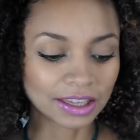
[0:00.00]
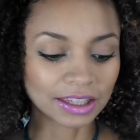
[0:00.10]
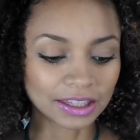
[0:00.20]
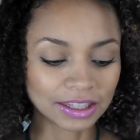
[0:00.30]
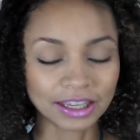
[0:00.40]

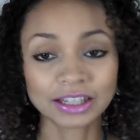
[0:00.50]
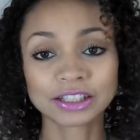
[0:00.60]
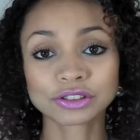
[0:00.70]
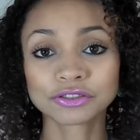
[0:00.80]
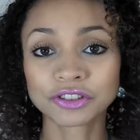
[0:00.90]
E
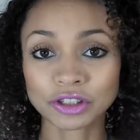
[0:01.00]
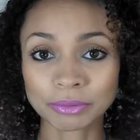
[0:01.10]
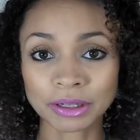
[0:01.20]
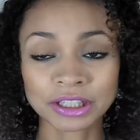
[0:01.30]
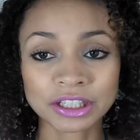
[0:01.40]
além do frio na
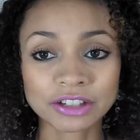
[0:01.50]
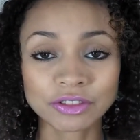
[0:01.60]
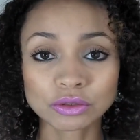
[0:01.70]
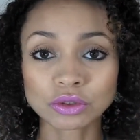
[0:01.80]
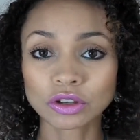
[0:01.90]
barriga,
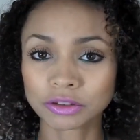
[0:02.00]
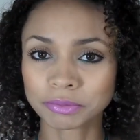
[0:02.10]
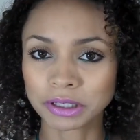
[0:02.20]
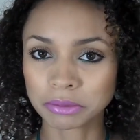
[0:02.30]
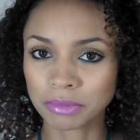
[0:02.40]
vão dois
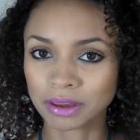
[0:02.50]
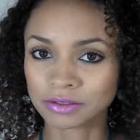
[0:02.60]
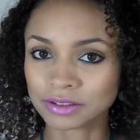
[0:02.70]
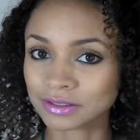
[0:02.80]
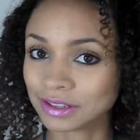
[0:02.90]

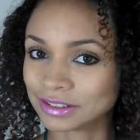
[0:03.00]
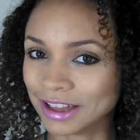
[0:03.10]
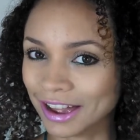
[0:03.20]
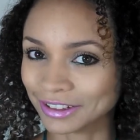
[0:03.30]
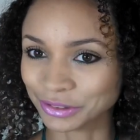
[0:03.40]
pigmentos da
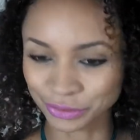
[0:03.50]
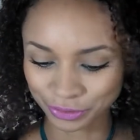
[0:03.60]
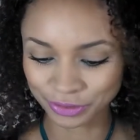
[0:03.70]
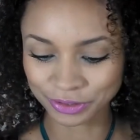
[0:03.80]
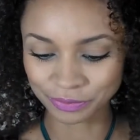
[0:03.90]

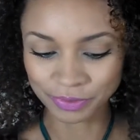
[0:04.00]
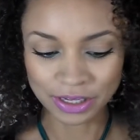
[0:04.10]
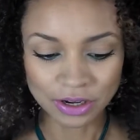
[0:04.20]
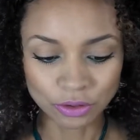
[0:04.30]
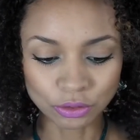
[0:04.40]
Dylos.
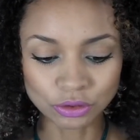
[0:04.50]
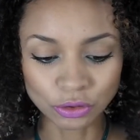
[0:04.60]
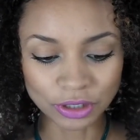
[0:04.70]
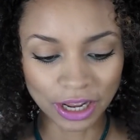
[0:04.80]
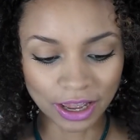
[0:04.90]
O
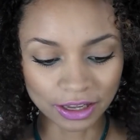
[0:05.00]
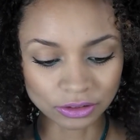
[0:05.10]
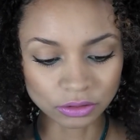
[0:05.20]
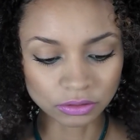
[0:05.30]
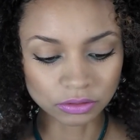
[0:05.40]

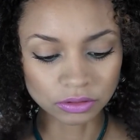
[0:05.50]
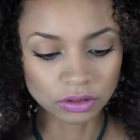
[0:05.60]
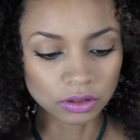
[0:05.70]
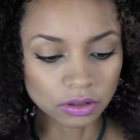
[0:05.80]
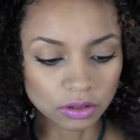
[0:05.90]
dourado
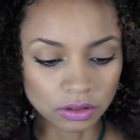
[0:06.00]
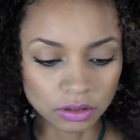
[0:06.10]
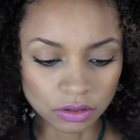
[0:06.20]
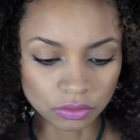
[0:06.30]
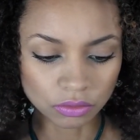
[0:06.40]

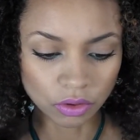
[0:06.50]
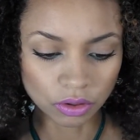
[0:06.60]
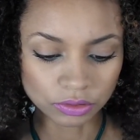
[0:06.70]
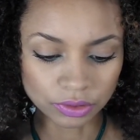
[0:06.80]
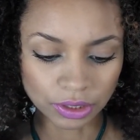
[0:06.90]
e o
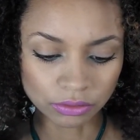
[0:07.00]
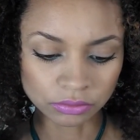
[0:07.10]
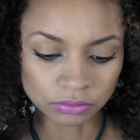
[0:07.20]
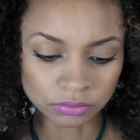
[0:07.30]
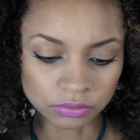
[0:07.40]
outro é
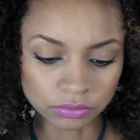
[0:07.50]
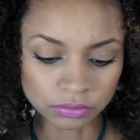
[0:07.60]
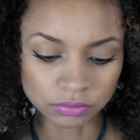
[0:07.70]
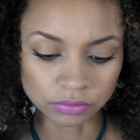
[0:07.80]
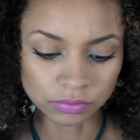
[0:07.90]

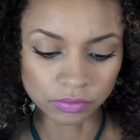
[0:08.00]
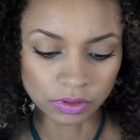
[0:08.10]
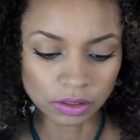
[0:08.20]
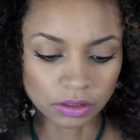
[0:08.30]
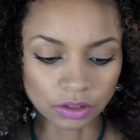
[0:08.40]
um...
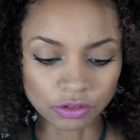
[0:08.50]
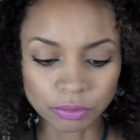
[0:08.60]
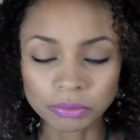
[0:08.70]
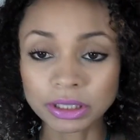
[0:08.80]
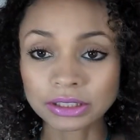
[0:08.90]
é
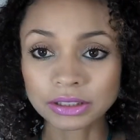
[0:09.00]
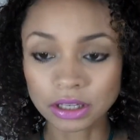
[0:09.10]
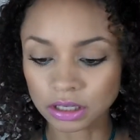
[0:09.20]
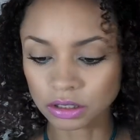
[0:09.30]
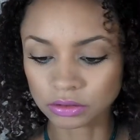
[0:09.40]
tipo um
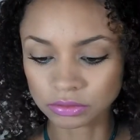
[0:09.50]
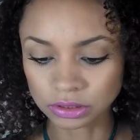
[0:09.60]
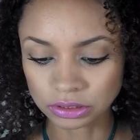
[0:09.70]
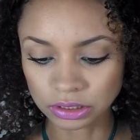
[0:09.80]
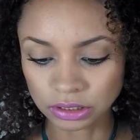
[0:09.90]

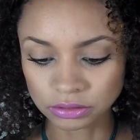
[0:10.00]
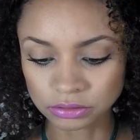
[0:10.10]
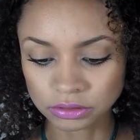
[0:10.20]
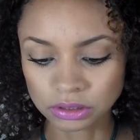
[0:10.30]
branquinho, né?